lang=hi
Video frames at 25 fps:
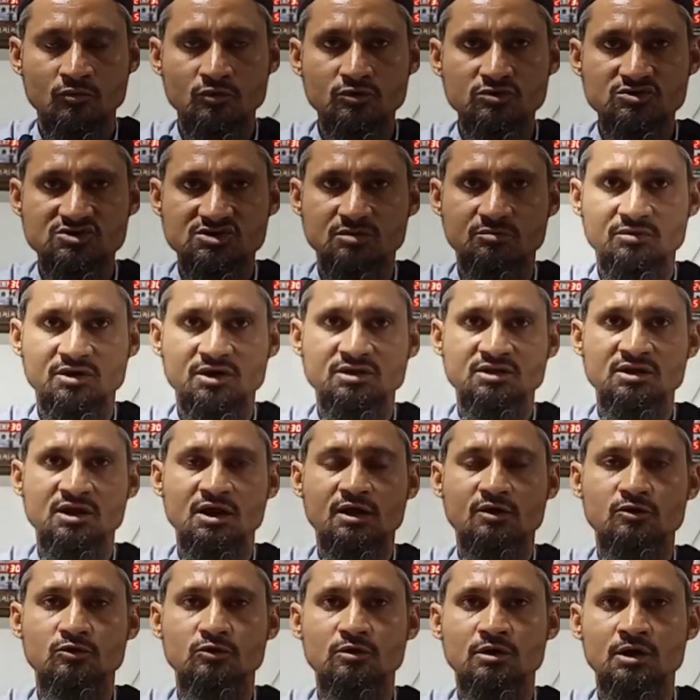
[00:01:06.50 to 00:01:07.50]
मुंह
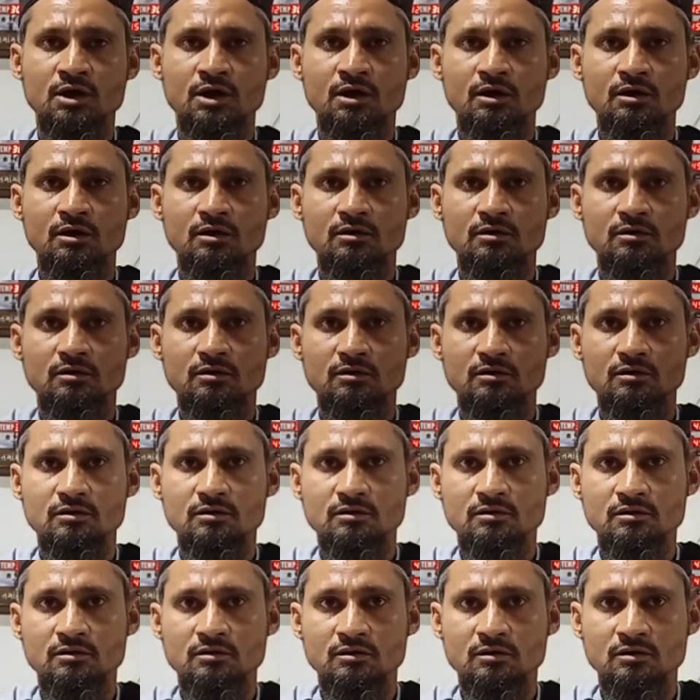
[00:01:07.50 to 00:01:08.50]
चमकदार होगा
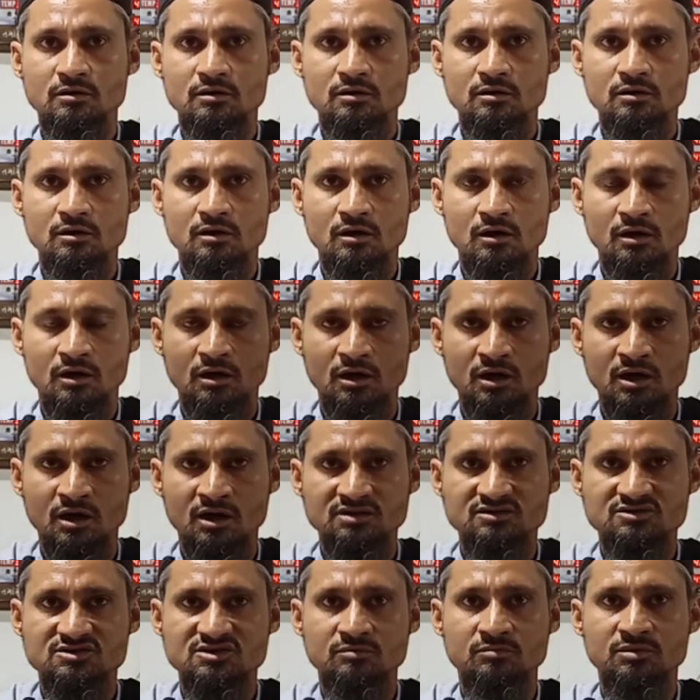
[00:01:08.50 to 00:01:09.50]

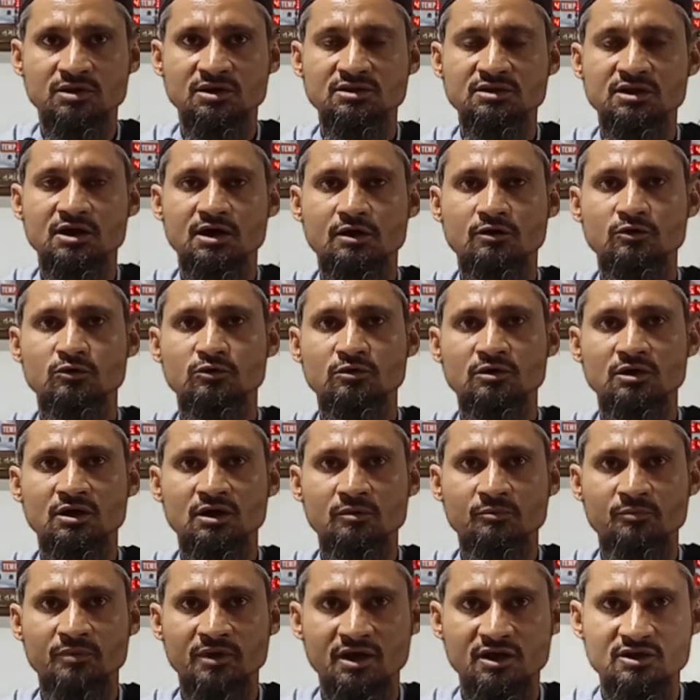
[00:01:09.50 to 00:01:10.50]
हाथ चमकदार
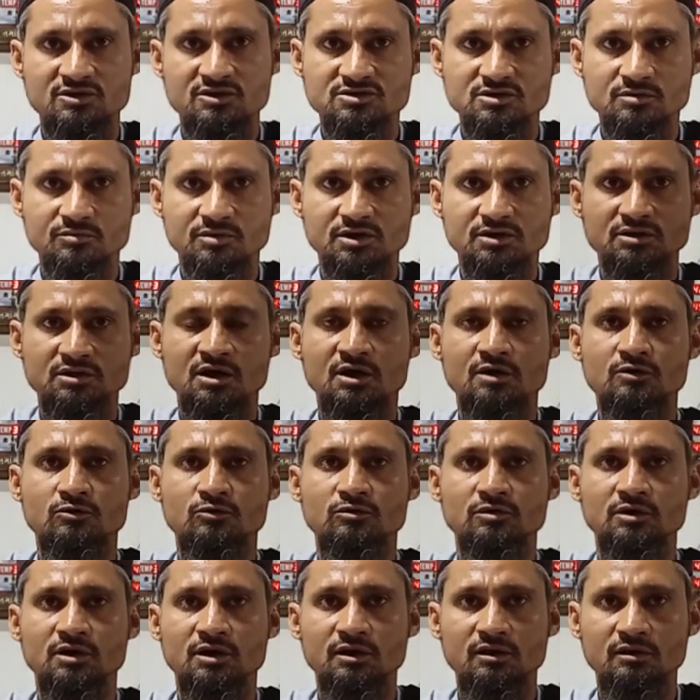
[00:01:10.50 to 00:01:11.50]
होंगे पैर चमकदार
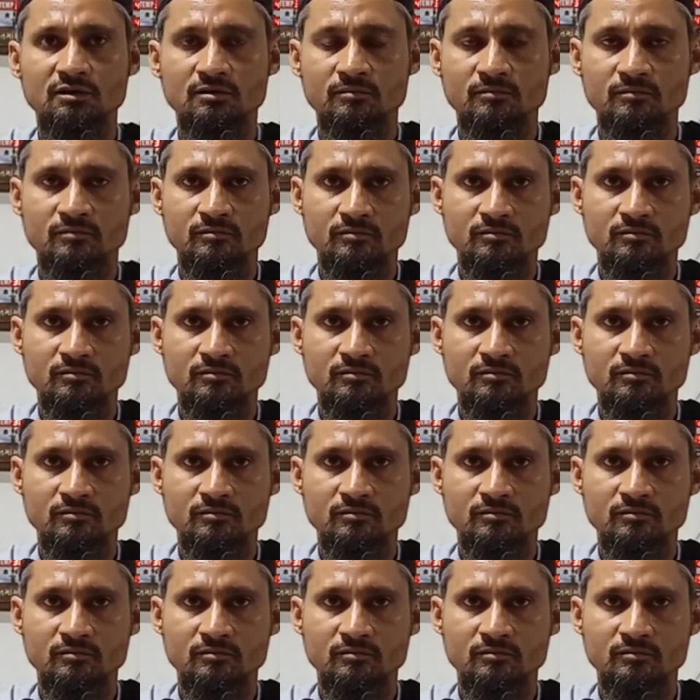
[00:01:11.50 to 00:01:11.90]
होंगे